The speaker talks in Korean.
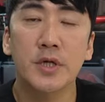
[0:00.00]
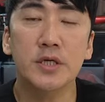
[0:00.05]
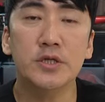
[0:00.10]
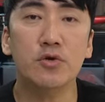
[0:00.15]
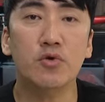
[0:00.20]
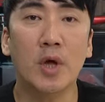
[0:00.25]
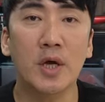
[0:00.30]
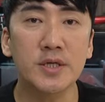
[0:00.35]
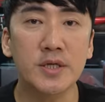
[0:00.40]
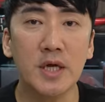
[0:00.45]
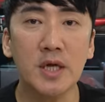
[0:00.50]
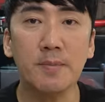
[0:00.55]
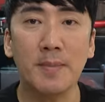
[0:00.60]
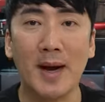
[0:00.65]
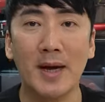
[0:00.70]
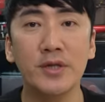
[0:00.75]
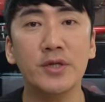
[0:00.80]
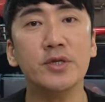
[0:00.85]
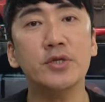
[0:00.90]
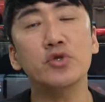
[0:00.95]
사실 굉장히
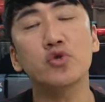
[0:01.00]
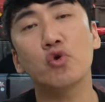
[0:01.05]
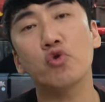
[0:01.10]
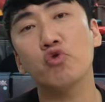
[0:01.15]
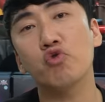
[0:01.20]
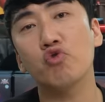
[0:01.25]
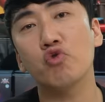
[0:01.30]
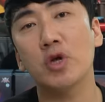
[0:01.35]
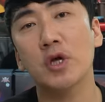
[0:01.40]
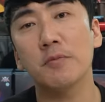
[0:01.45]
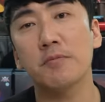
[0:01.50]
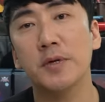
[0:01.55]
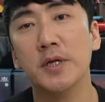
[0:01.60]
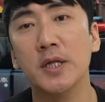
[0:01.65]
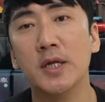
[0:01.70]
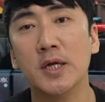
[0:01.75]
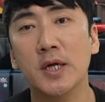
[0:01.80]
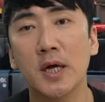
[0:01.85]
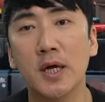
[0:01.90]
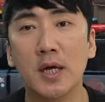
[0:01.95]
많은 종류의
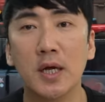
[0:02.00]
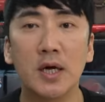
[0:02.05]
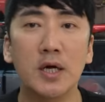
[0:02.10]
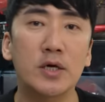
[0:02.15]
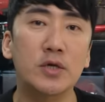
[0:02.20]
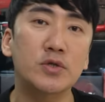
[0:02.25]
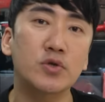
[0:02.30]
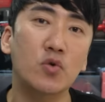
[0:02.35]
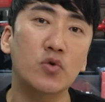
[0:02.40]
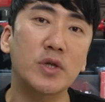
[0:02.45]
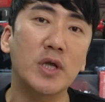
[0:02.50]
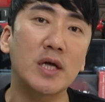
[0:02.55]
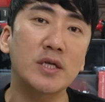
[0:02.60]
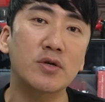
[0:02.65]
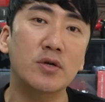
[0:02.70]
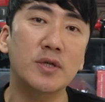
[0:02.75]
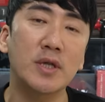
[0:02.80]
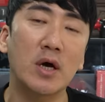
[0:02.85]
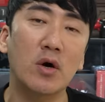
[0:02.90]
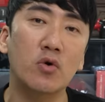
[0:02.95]
미니카가
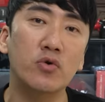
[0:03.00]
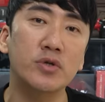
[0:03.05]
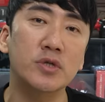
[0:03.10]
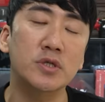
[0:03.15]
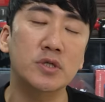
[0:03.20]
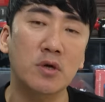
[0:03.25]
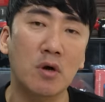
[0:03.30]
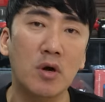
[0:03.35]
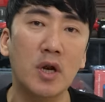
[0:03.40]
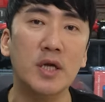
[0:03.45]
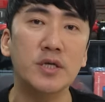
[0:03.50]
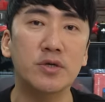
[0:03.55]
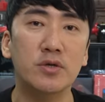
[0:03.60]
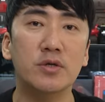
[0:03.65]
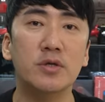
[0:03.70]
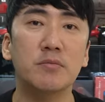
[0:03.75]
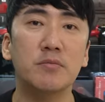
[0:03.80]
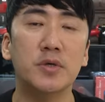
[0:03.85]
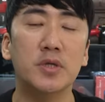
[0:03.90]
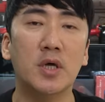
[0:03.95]
쏟아져 나오는
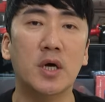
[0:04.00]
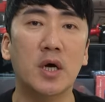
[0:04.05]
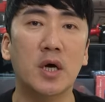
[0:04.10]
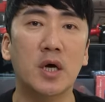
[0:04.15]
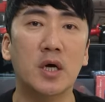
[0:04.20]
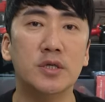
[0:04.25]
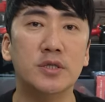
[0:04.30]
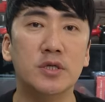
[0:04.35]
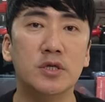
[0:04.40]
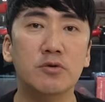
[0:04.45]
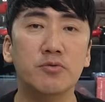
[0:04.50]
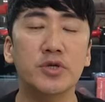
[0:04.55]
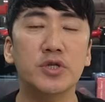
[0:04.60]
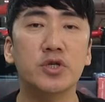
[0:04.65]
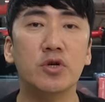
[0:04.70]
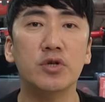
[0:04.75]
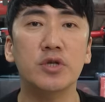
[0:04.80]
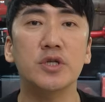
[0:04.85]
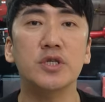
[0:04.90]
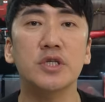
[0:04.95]
컬렉션입니다. 지금
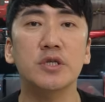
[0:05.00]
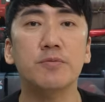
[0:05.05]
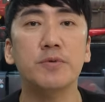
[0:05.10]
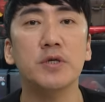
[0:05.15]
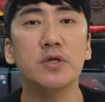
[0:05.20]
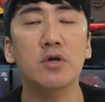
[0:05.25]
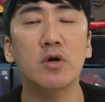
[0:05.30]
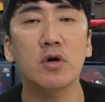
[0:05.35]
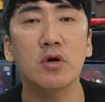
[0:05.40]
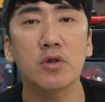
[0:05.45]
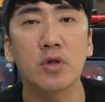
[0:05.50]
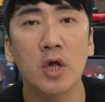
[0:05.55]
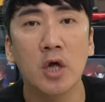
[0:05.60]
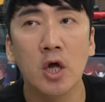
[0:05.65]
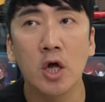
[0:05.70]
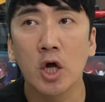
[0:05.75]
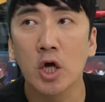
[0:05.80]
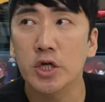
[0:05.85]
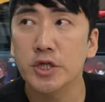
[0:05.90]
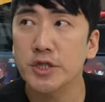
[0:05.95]
2022년
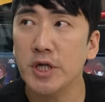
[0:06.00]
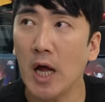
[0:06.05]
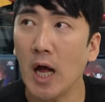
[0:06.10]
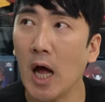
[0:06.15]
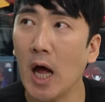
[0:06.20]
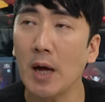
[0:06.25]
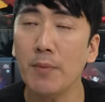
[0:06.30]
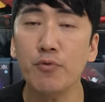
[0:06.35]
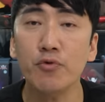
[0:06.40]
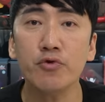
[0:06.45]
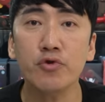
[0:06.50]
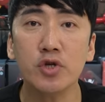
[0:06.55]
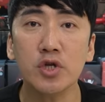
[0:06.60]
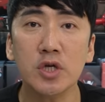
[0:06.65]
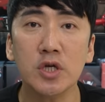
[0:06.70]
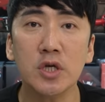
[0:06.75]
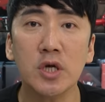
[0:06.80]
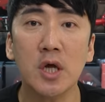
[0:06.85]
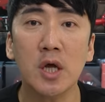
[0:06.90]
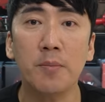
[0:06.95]

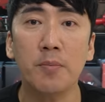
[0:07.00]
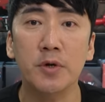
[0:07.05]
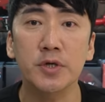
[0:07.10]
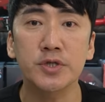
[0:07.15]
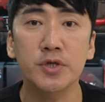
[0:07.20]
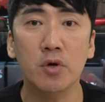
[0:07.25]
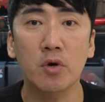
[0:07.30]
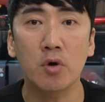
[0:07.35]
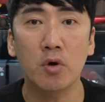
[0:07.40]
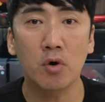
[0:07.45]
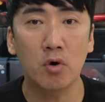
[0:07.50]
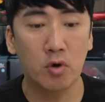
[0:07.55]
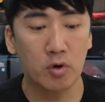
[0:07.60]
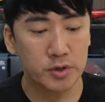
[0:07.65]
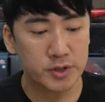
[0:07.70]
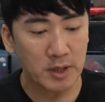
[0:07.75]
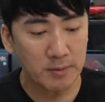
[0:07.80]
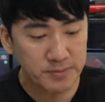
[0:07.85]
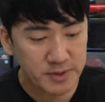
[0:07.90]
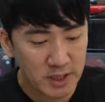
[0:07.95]
4분기에 벌써
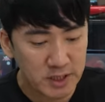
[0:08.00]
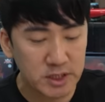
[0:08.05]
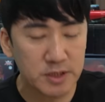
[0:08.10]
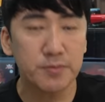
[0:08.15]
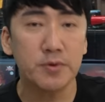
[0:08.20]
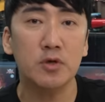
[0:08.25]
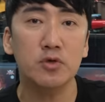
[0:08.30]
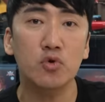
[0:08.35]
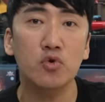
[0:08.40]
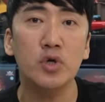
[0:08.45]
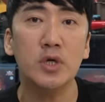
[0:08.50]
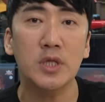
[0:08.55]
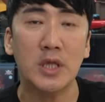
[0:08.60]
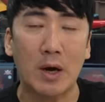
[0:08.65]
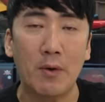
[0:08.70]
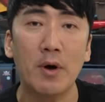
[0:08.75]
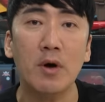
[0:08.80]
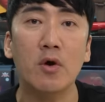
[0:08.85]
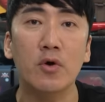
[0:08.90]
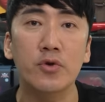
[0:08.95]
3, 40여 종이
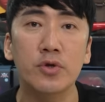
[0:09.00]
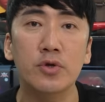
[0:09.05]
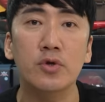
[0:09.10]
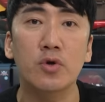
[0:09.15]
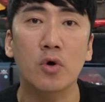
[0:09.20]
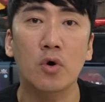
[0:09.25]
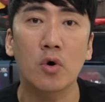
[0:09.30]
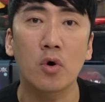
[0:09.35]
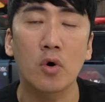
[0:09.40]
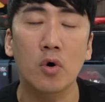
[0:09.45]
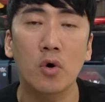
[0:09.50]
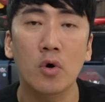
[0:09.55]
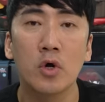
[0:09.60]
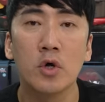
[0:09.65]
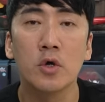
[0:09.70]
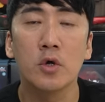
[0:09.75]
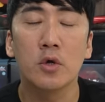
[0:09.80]
나왔거든요.